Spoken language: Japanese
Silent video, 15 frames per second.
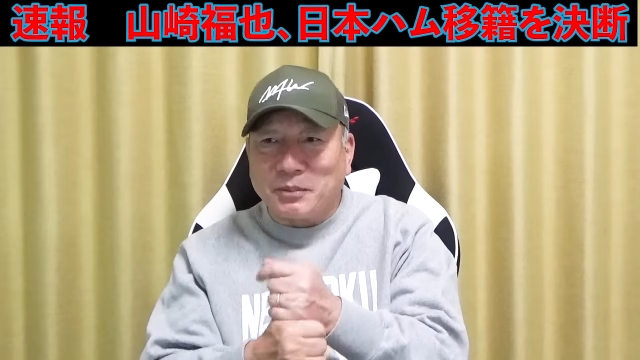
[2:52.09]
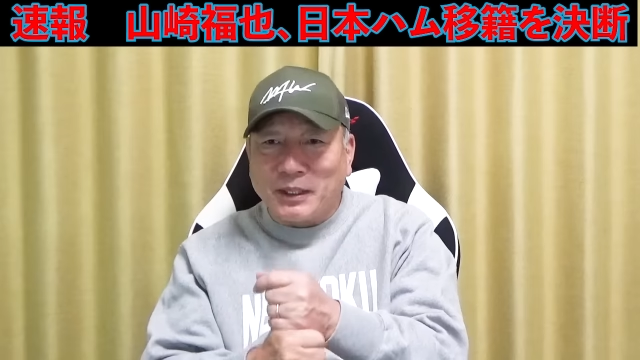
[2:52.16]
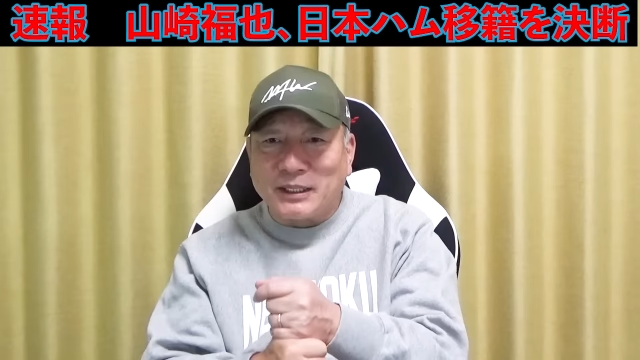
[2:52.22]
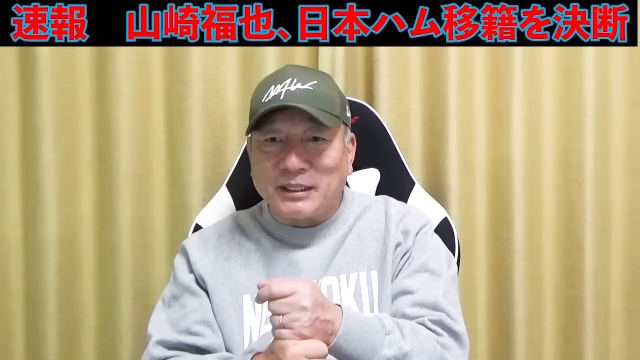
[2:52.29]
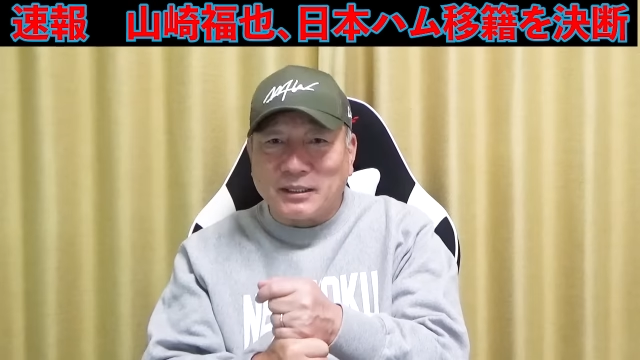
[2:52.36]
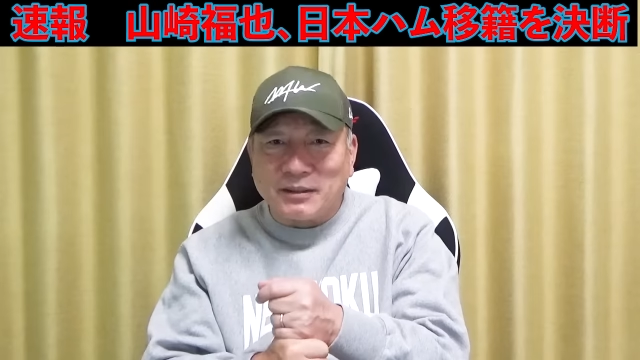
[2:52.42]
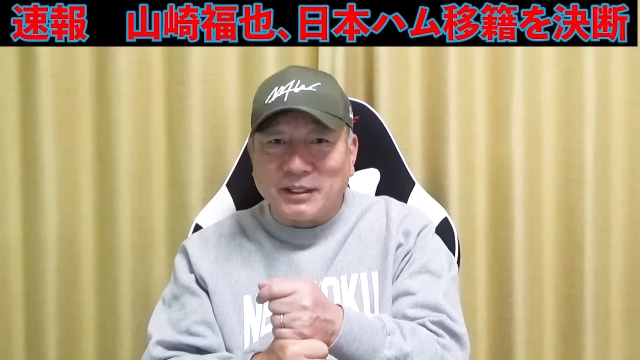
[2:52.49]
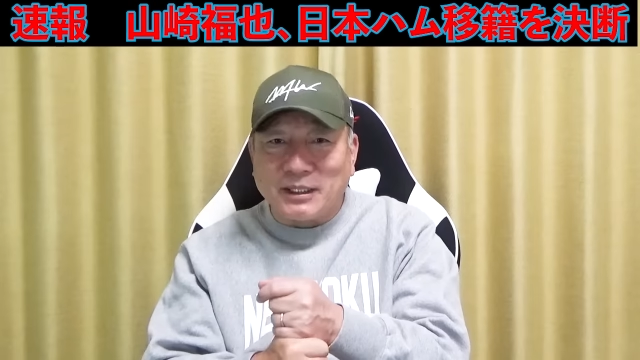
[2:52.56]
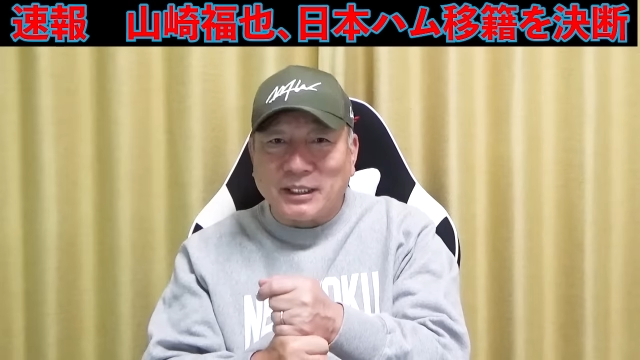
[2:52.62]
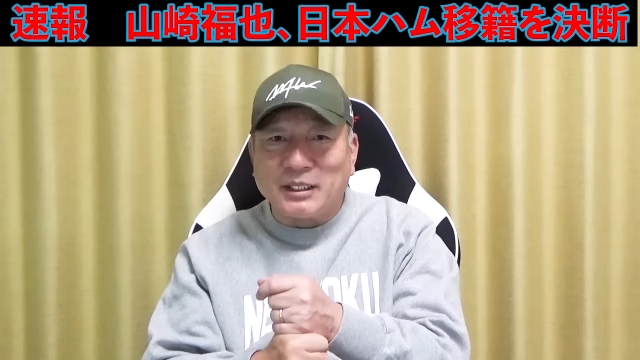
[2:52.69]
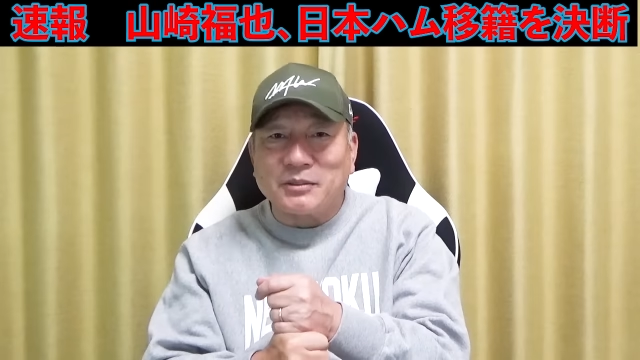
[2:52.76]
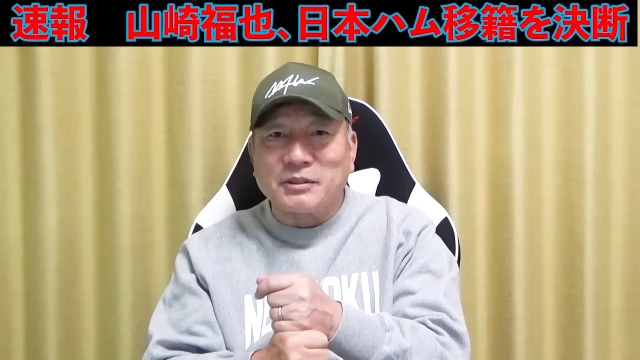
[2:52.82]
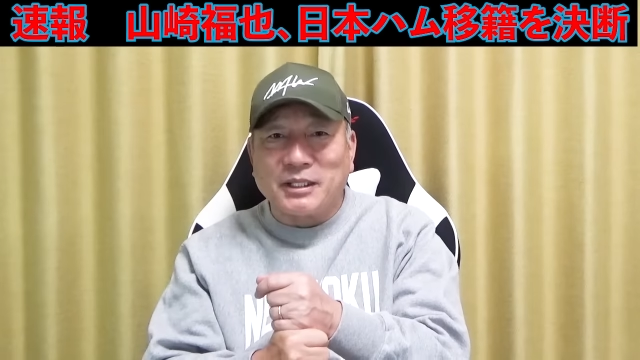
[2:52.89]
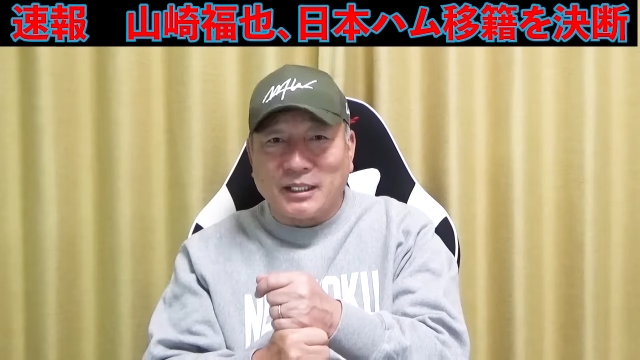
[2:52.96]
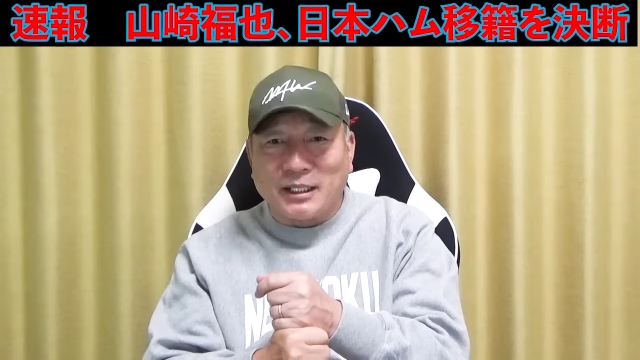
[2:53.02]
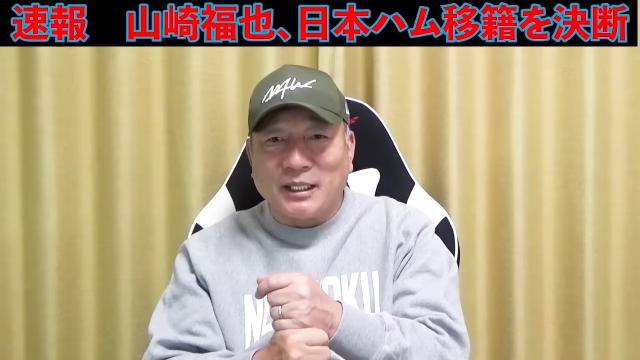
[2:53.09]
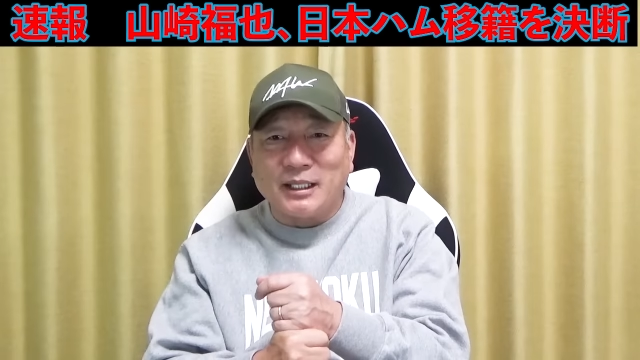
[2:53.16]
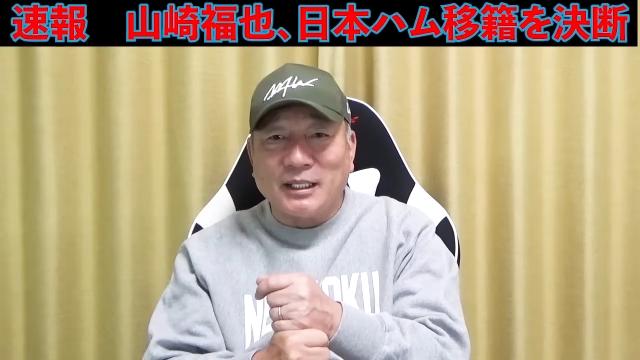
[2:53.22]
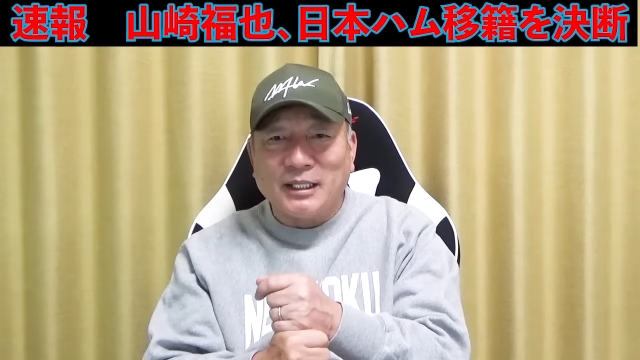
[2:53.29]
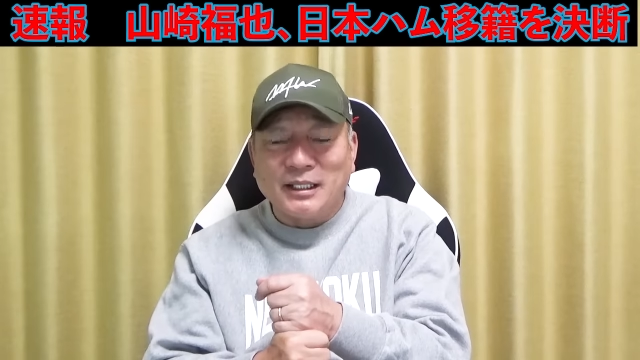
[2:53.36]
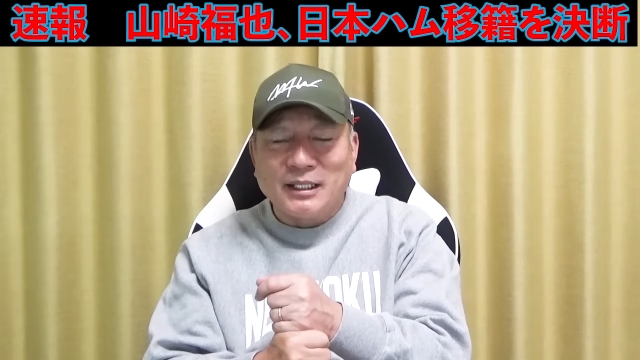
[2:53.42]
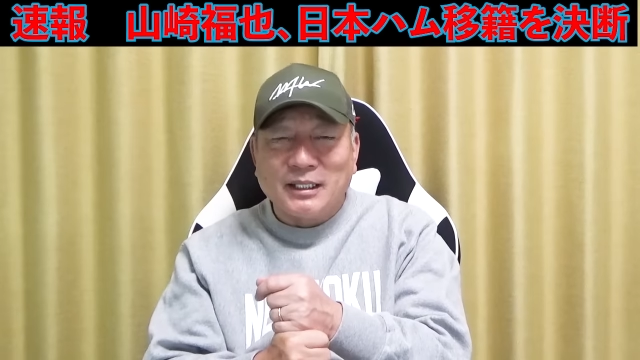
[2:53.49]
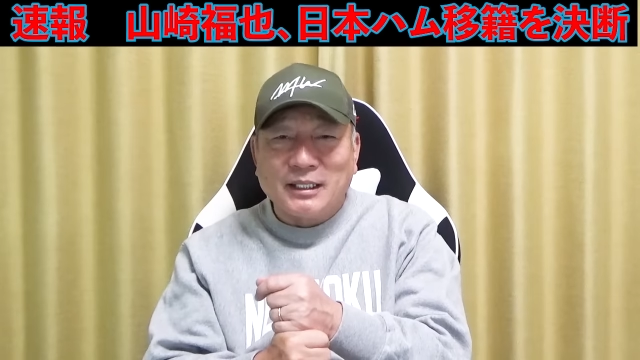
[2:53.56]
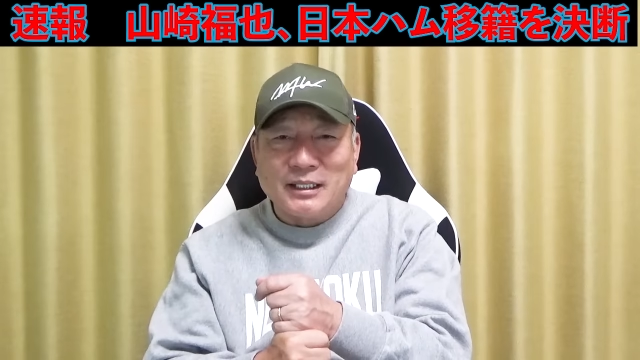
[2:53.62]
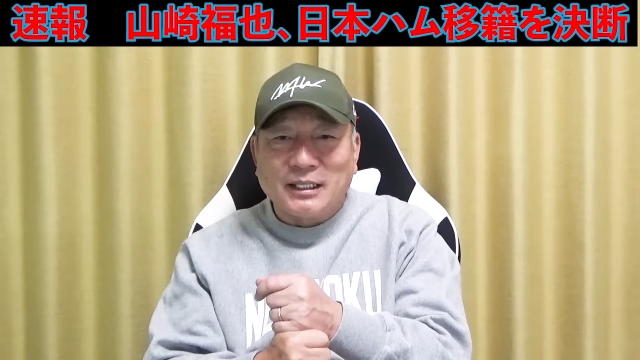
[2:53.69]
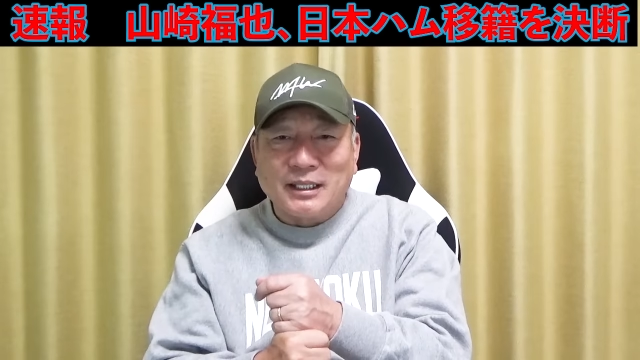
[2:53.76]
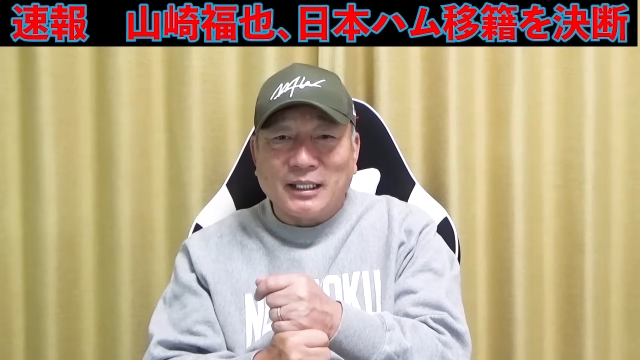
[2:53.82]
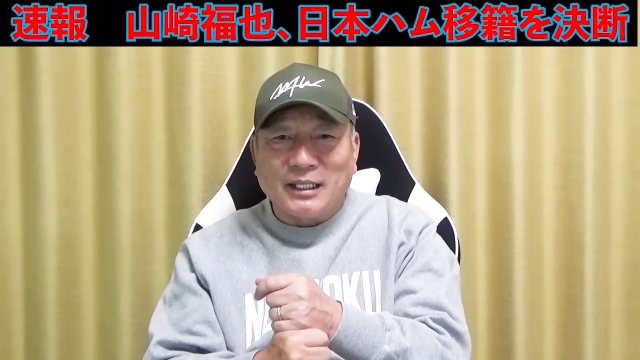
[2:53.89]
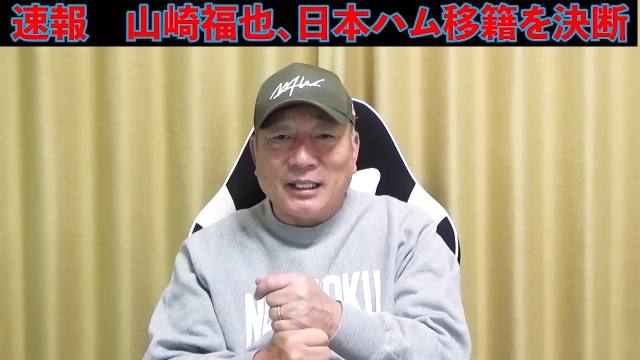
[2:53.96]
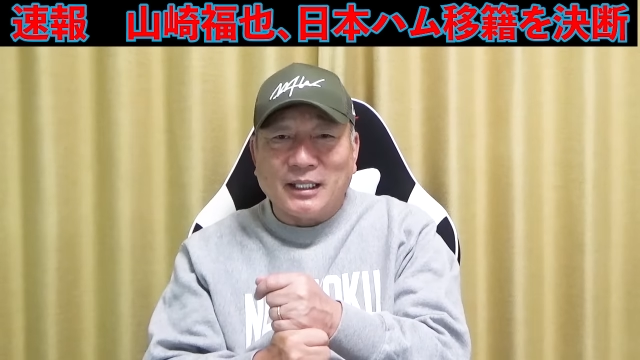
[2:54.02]
バッティングができるじゃない。
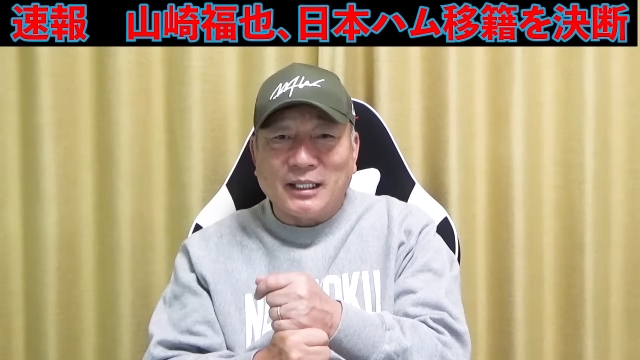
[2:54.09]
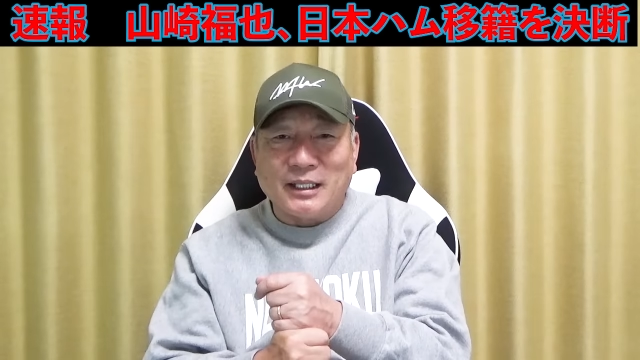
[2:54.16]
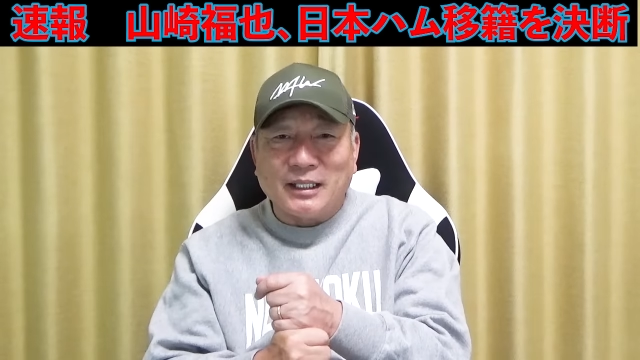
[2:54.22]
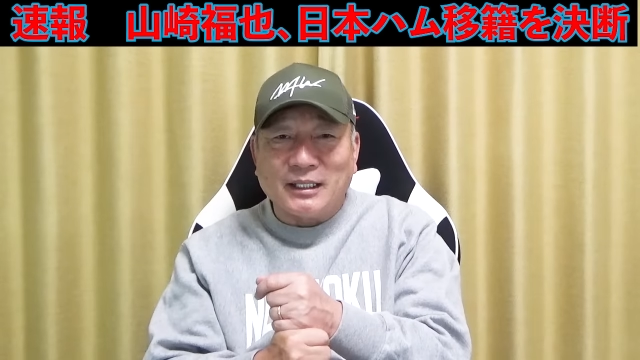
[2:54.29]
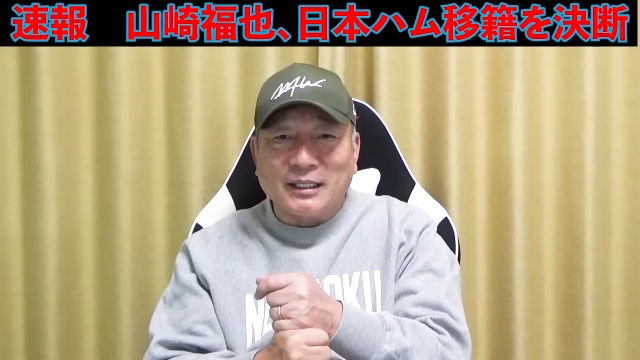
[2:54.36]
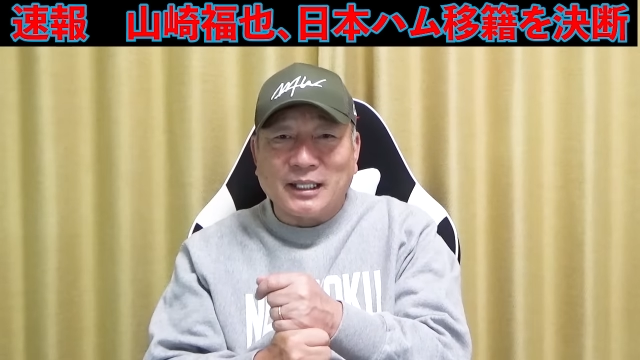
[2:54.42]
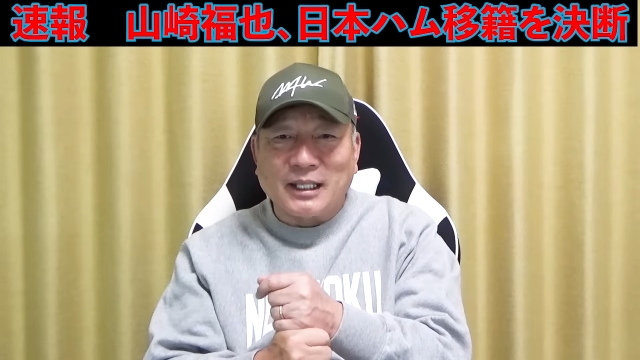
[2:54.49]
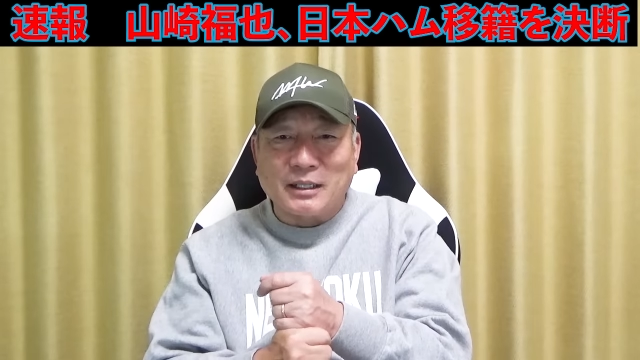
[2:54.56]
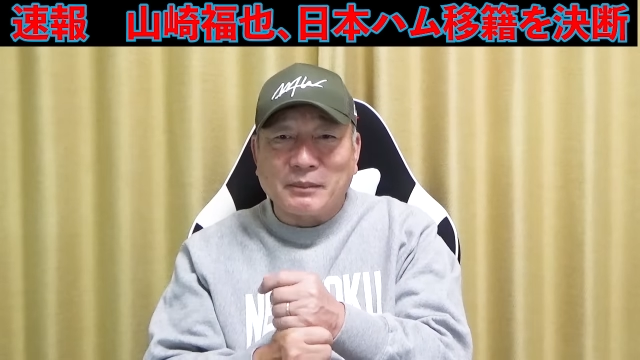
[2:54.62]
だか